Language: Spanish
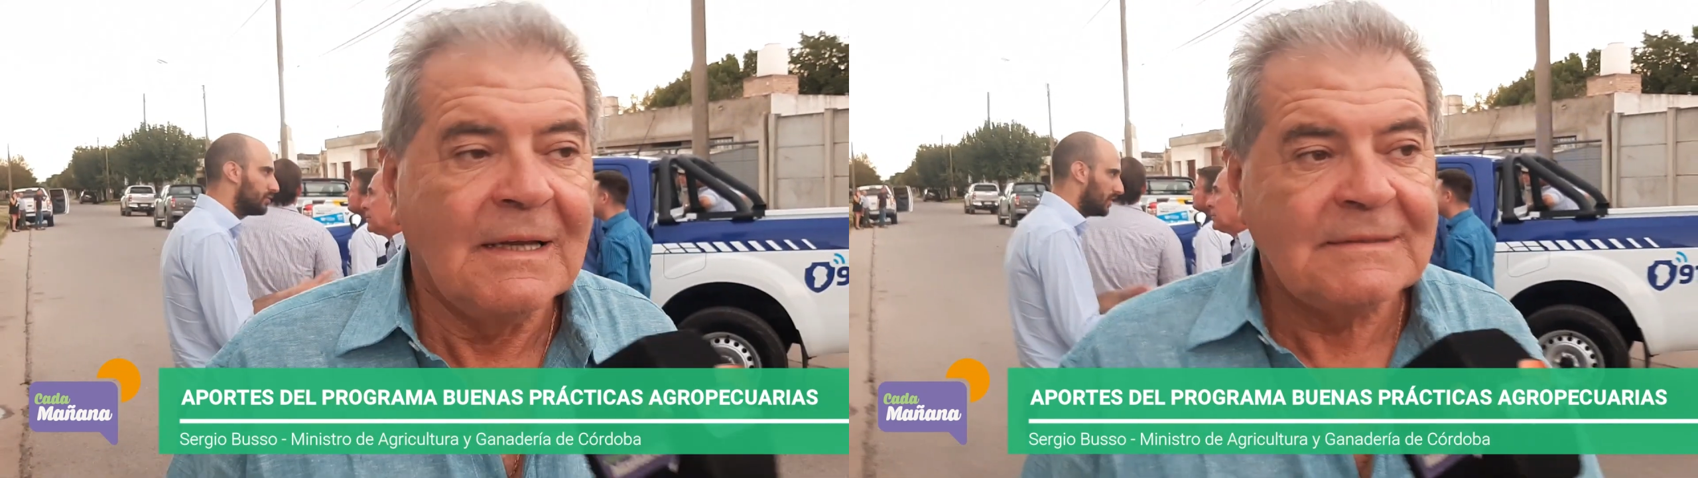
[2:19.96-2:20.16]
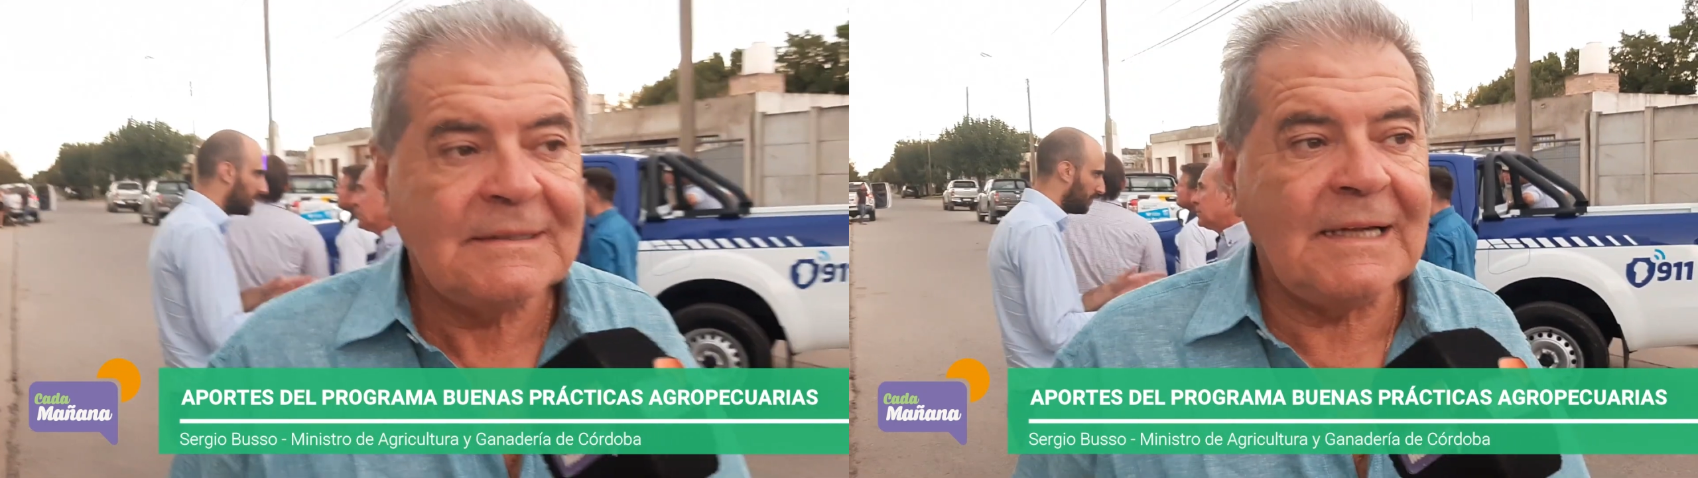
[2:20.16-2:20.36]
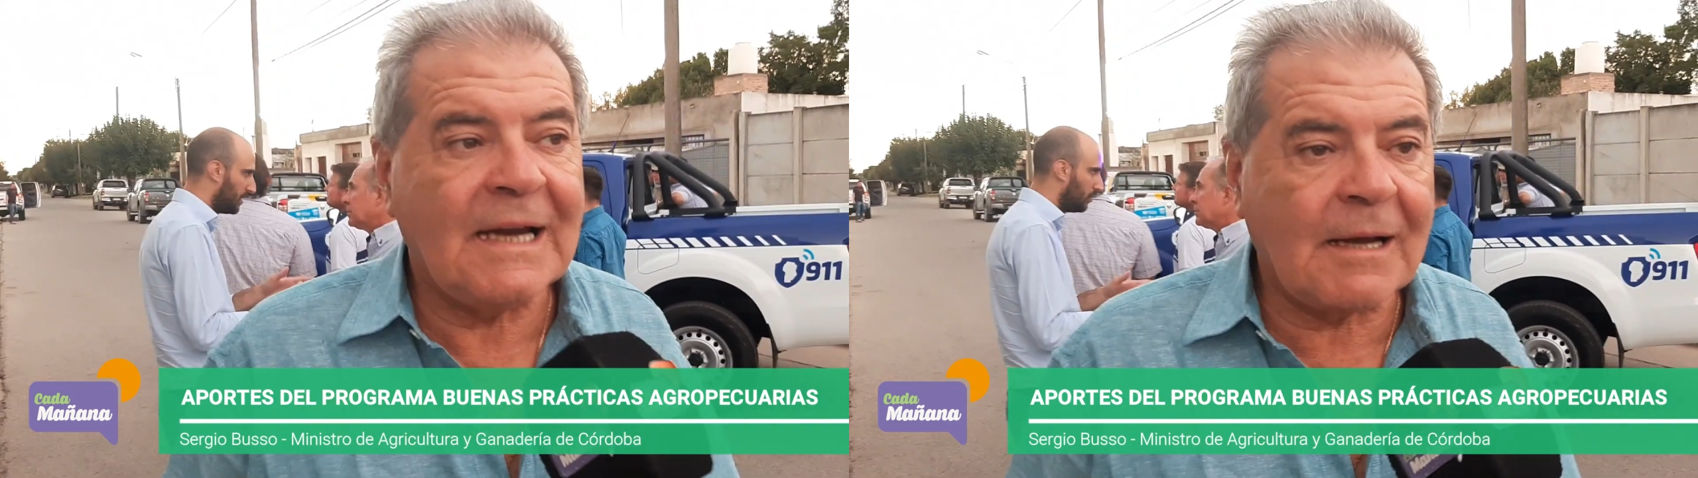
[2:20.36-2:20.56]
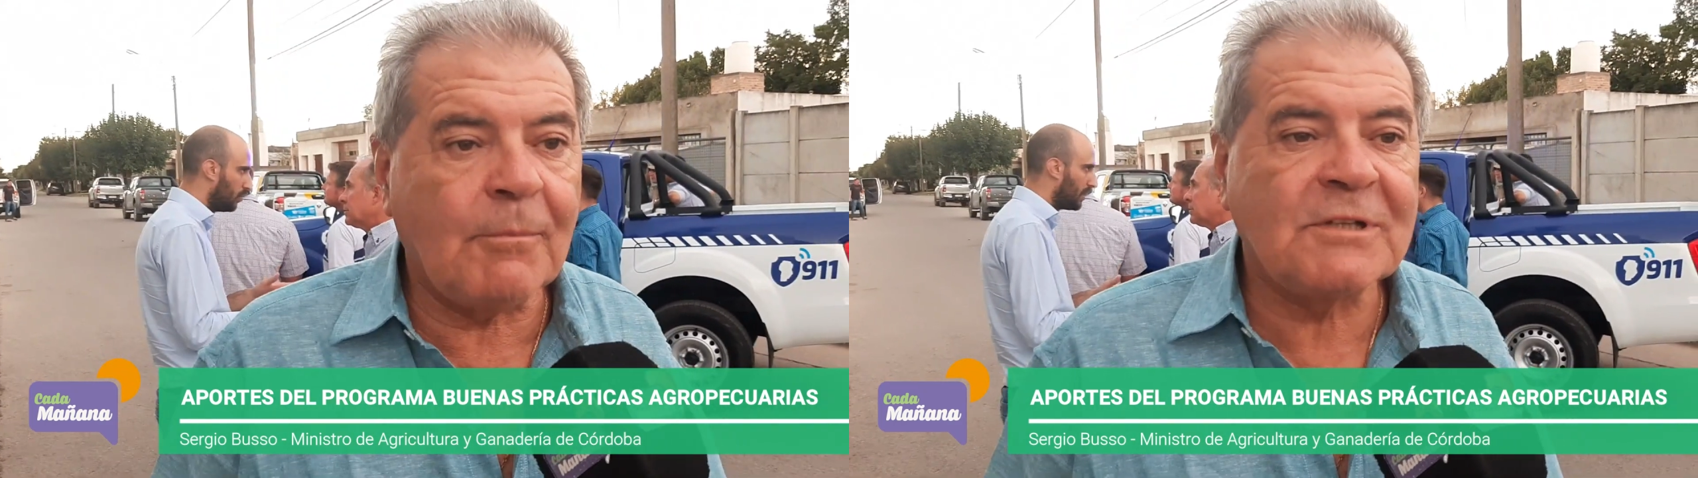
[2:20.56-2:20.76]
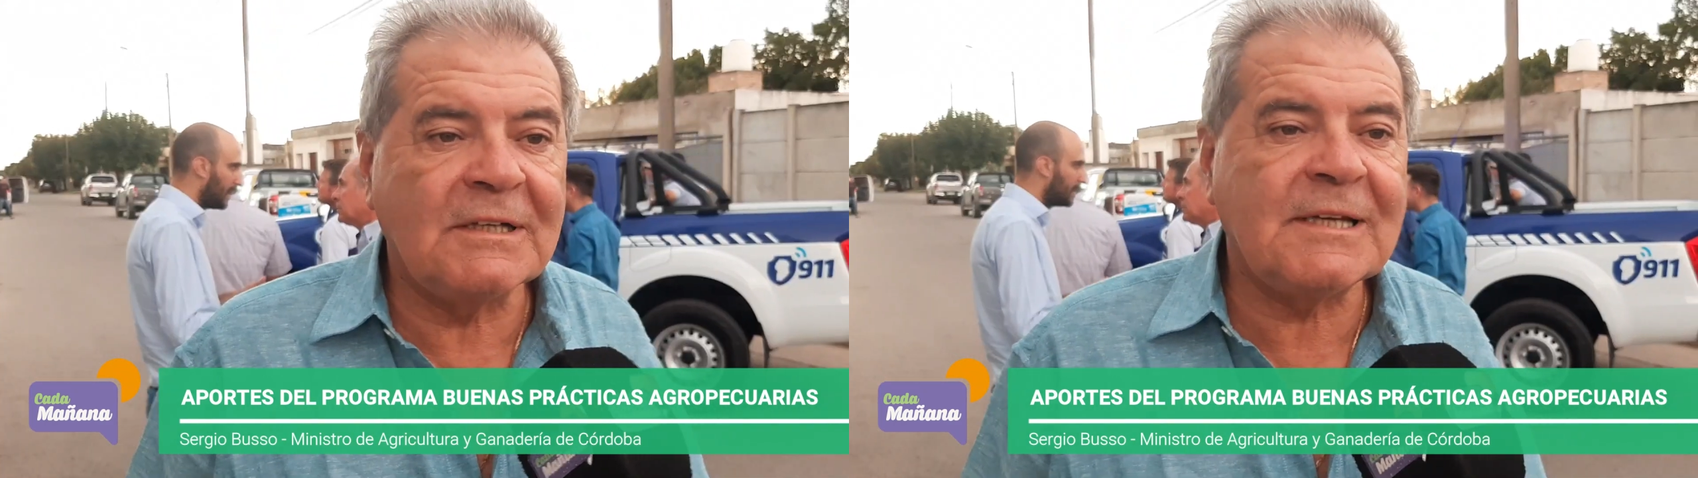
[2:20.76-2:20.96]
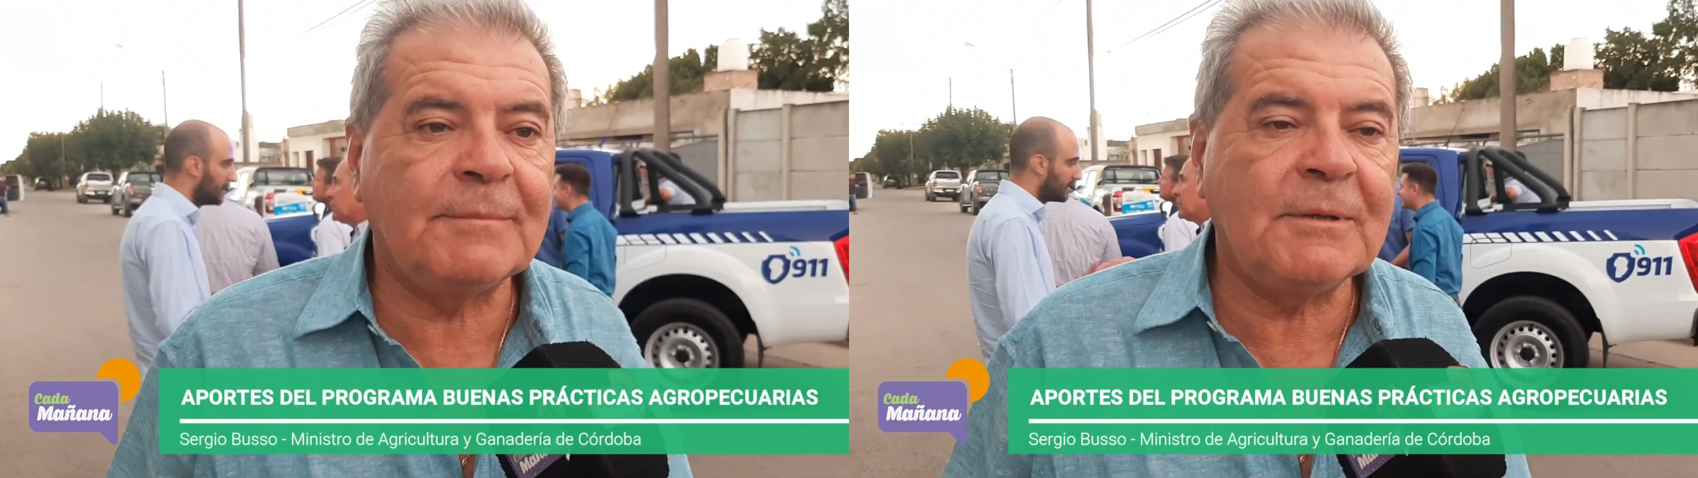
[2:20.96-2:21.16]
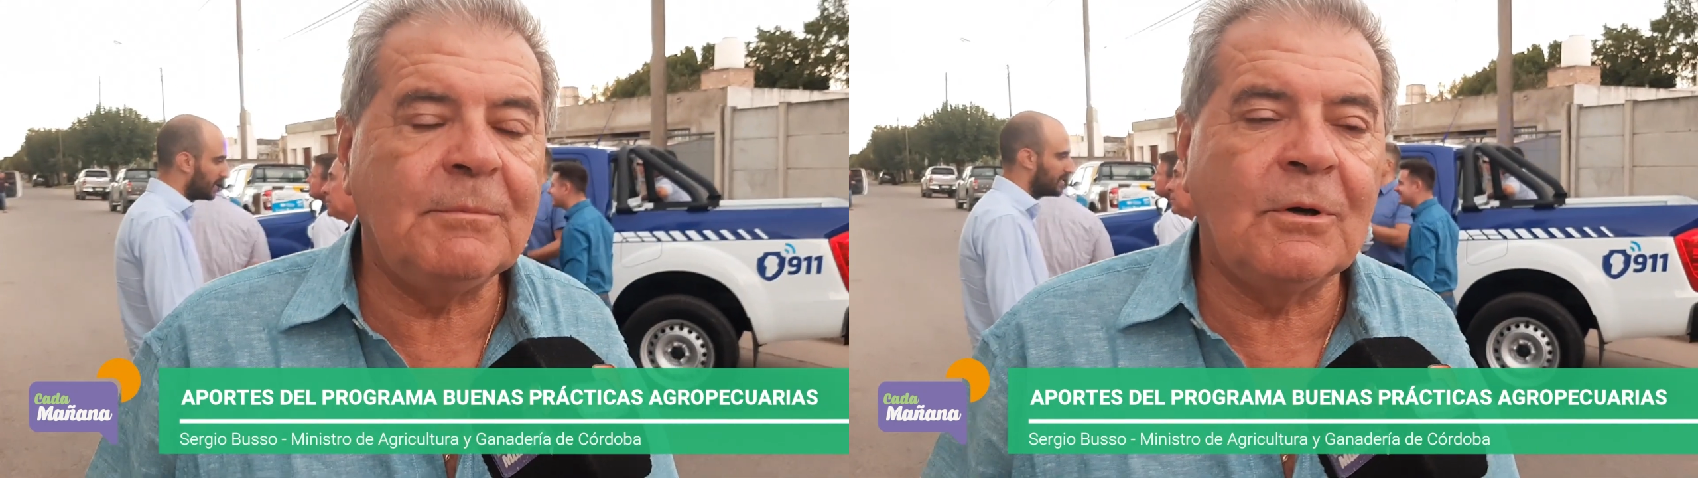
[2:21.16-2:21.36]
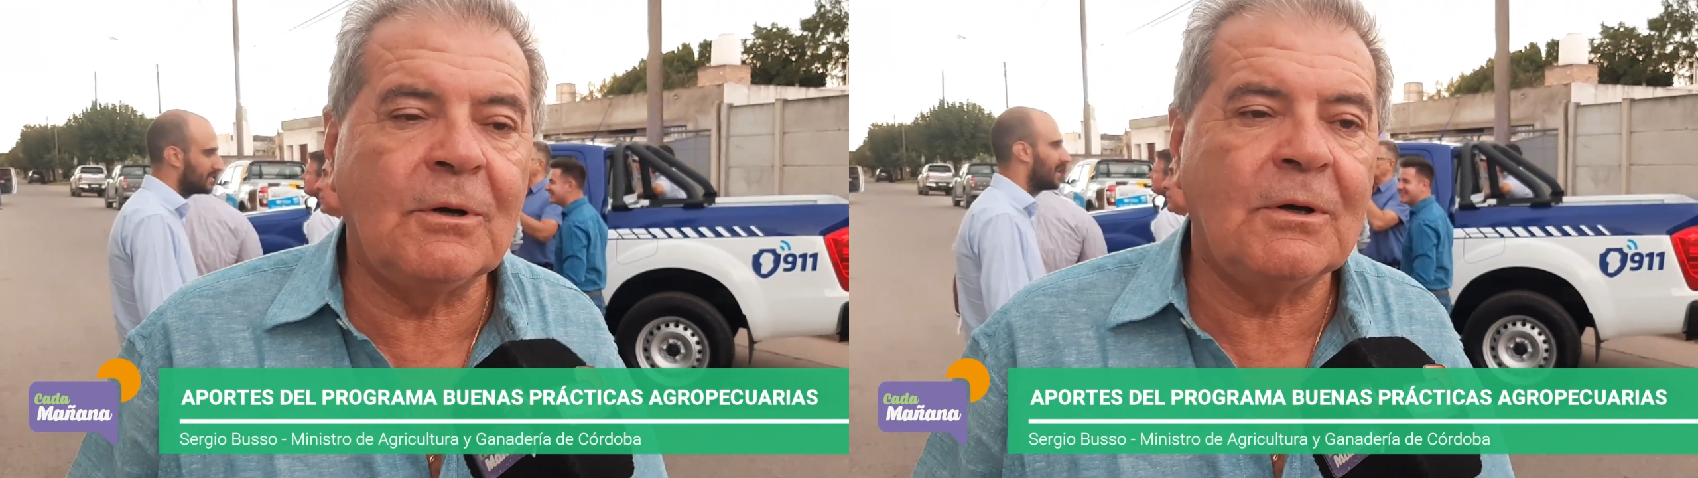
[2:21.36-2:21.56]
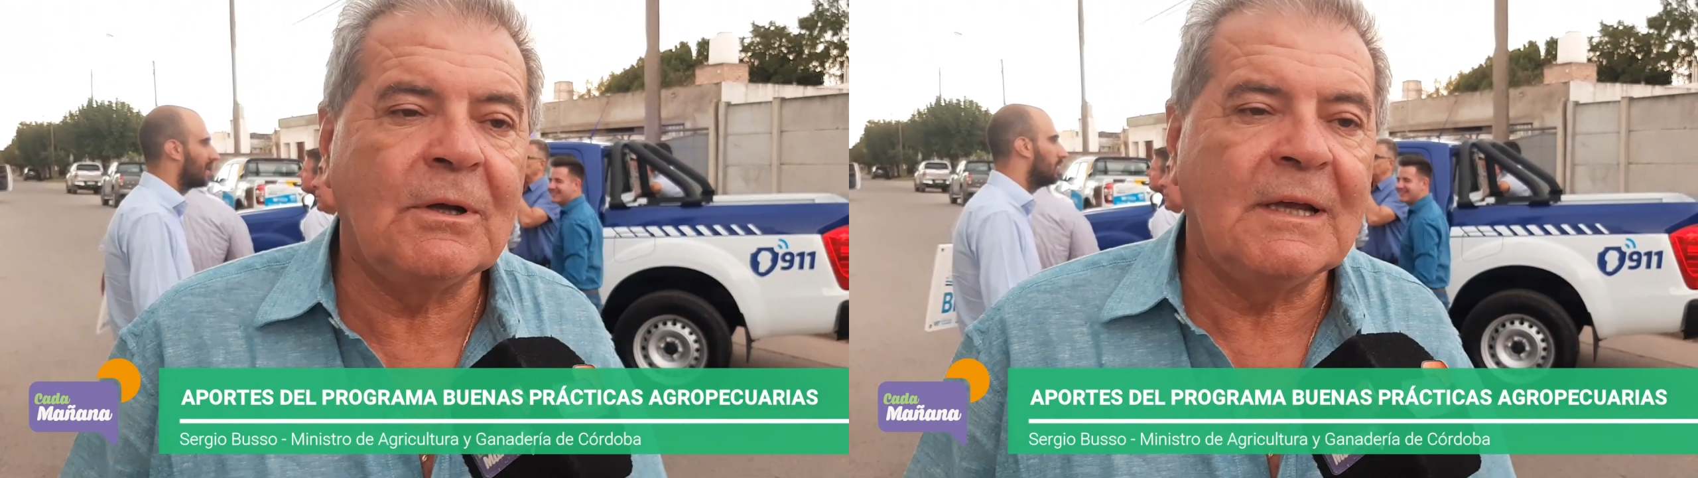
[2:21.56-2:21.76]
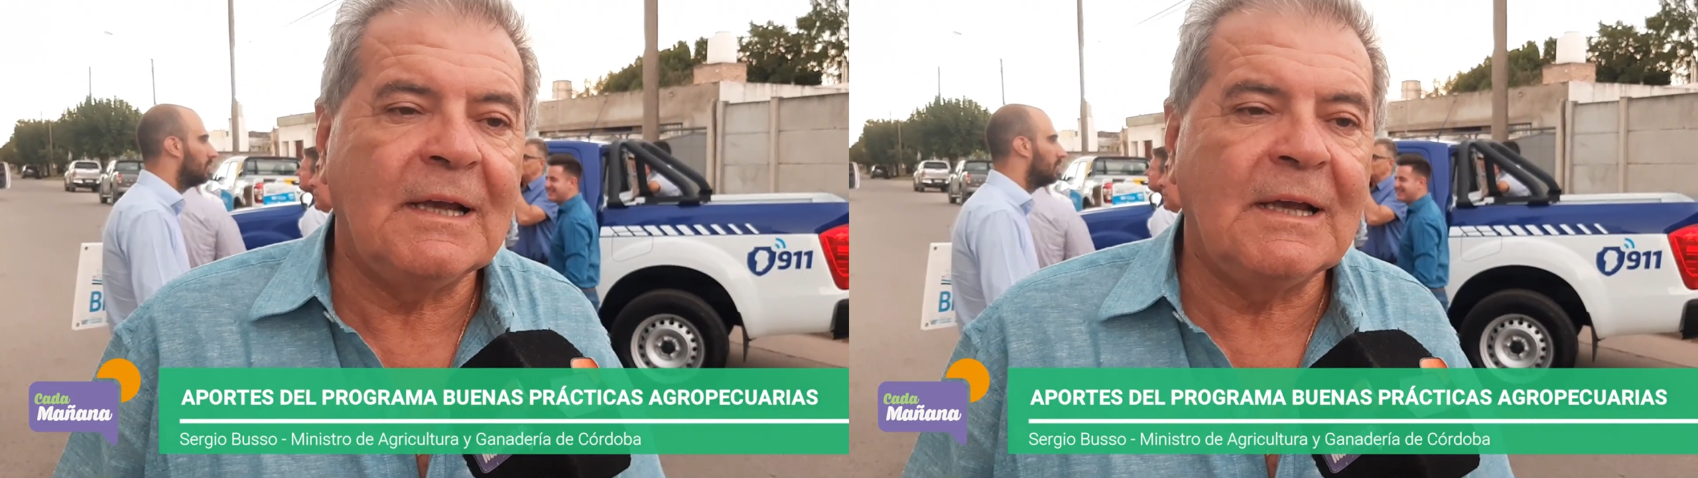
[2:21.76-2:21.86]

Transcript: Sí, largamos el séptimo,